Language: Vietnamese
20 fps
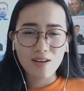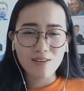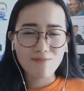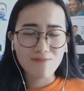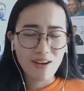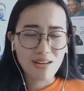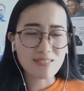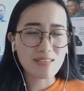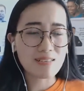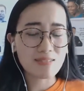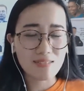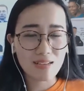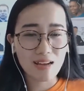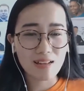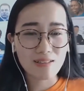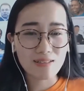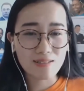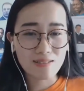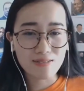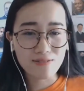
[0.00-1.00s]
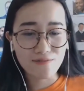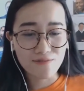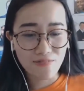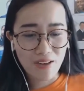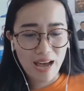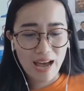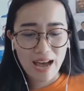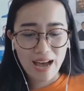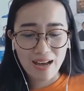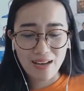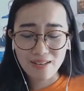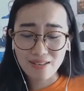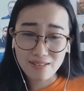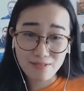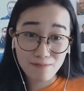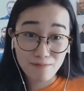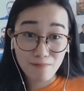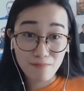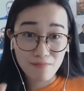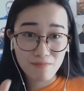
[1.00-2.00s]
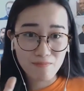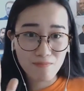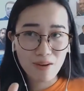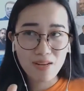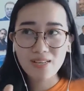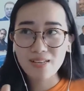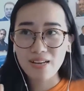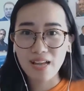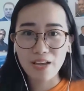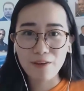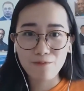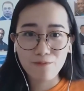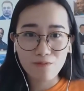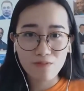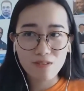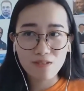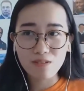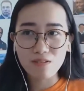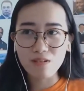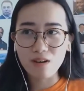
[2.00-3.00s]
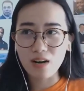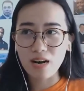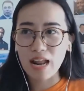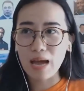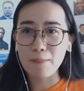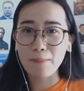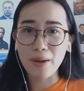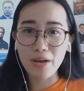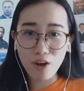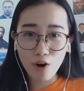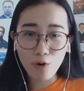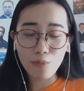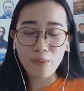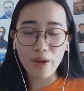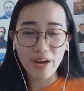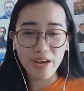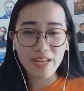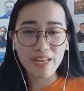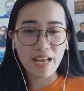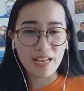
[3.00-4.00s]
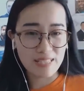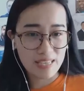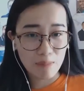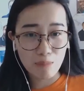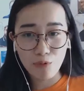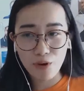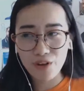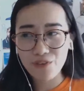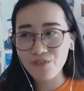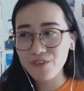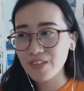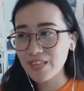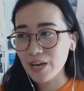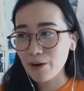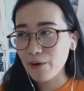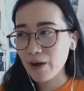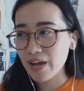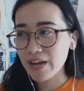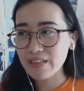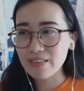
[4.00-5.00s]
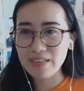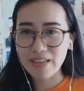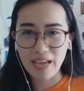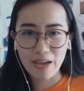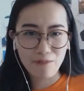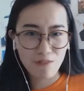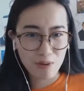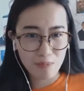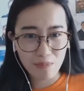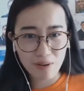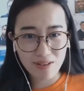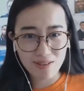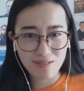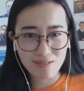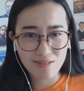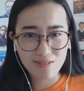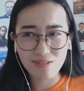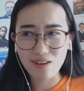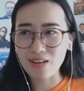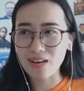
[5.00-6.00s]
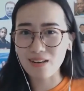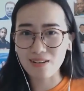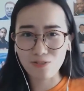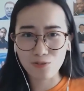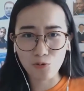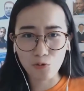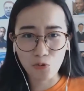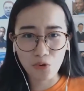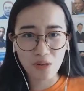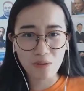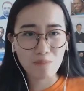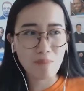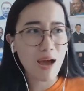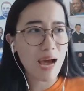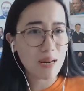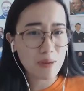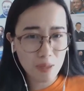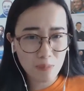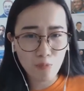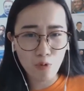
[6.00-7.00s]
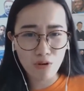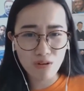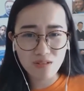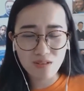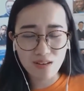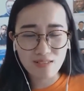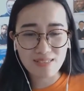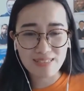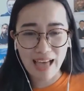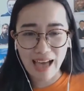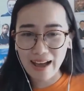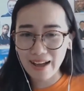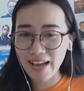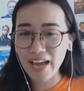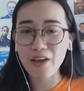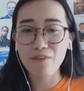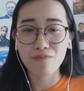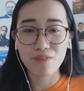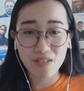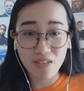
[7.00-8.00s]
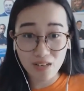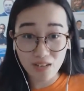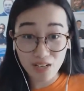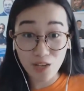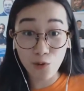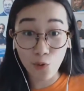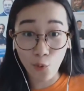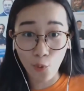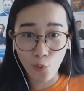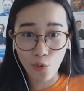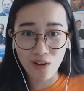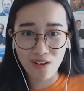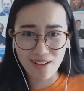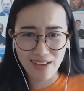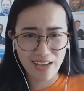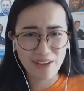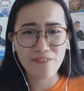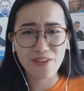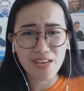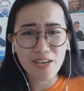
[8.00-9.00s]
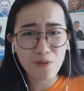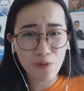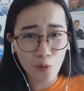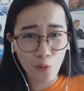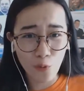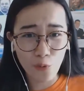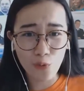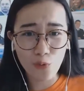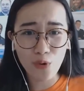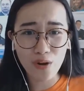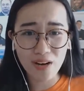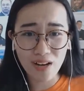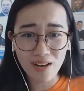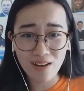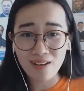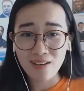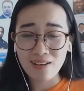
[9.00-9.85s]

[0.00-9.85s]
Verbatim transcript: Và dần dần Và mất em thường là mấy hôm đấy để ra một cái video hay thì em phải mất thường là ngủ ba đến bốn giờ sáng em mới được đi ngủ, em mới đi ngủ luôn á.